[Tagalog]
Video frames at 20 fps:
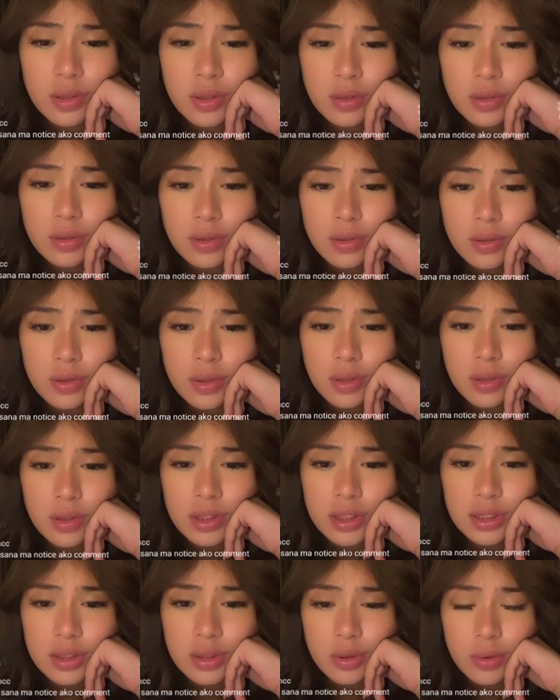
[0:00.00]
no no no
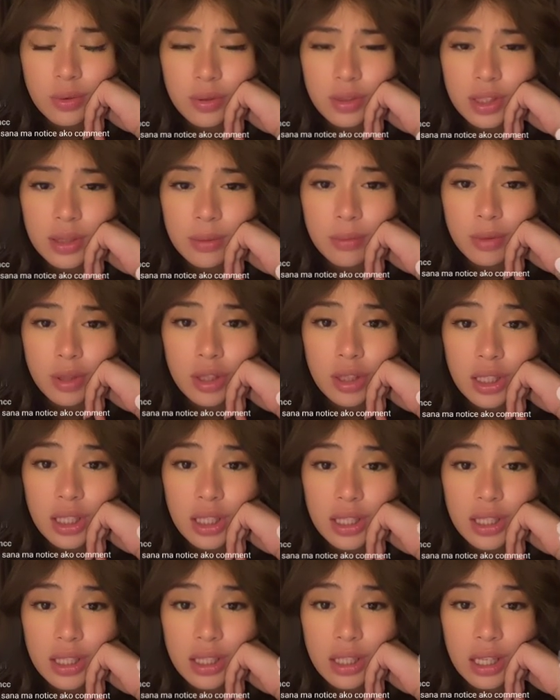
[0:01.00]
no it's showtime
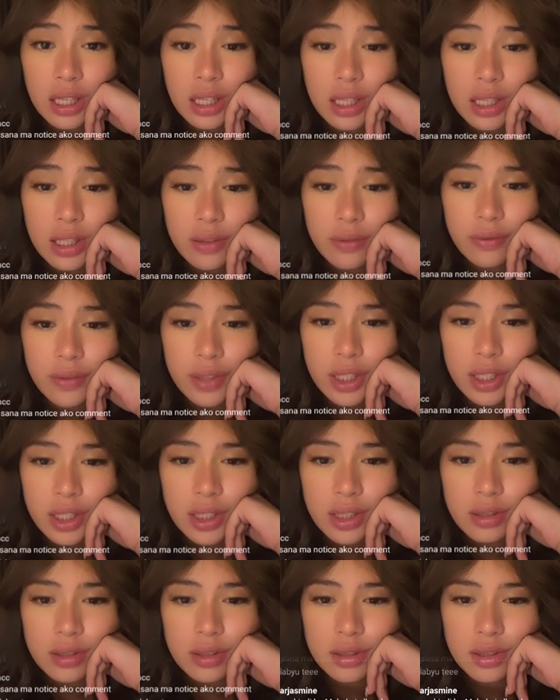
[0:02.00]
online live
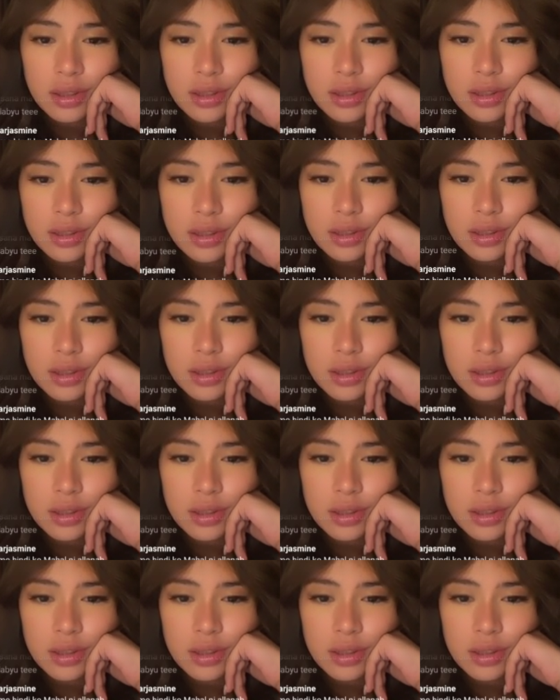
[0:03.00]
guys